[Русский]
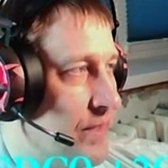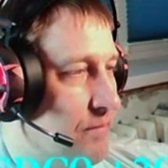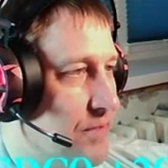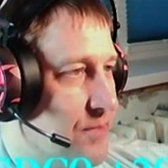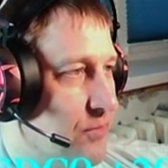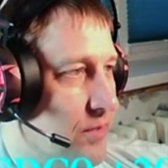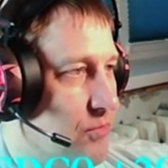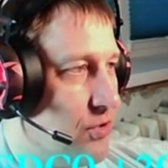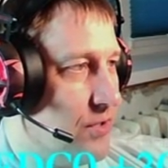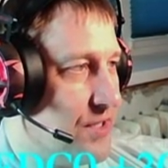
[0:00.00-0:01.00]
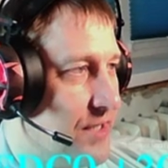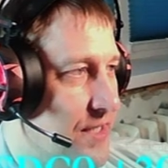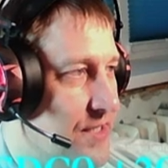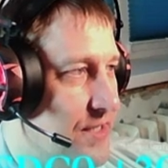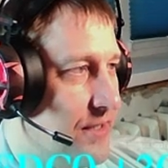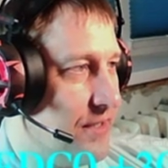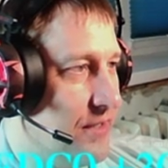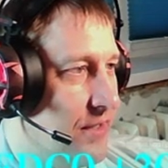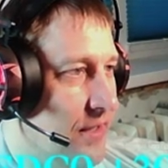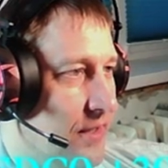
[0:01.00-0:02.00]
Посмотрим, что даст красненький.
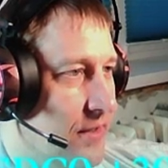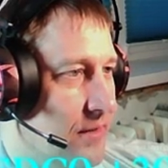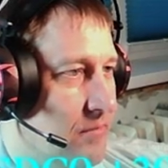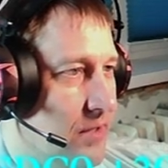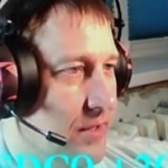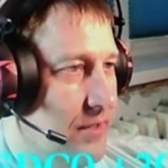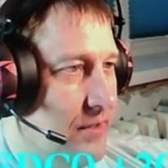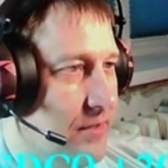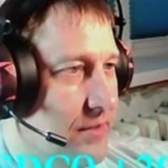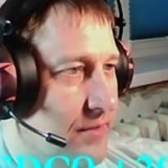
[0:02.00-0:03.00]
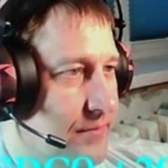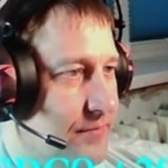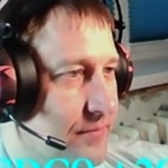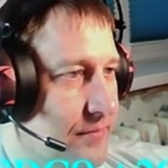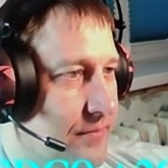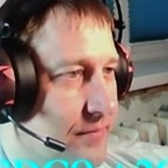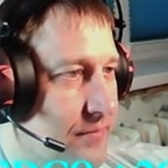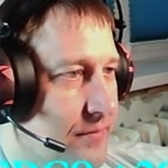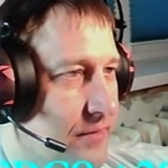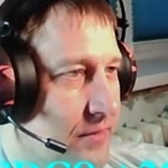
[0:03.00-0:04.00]
Малахит.
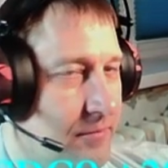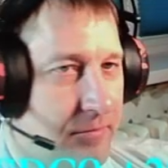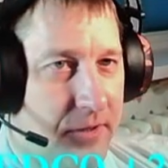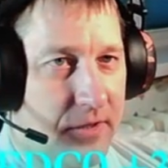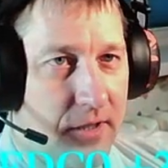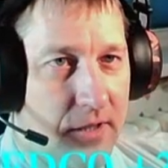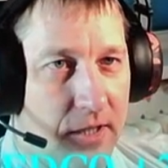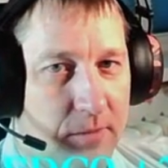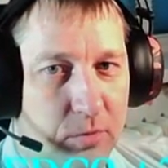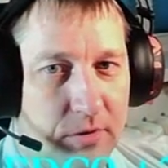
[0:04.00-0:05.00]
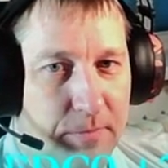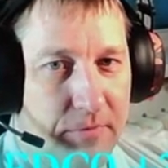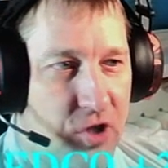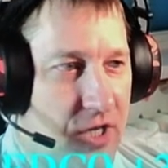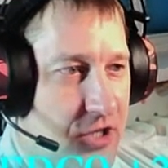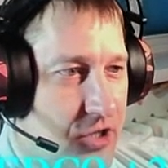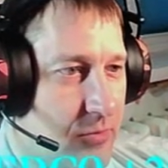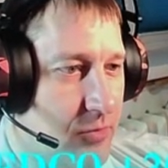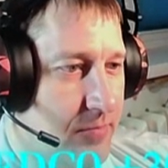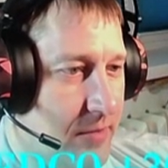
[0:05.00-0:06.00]
Блин, как, как будто
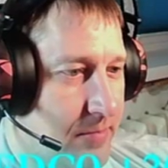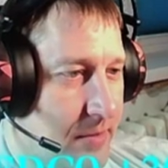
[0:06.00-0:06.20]
по-вчерашнему по, по,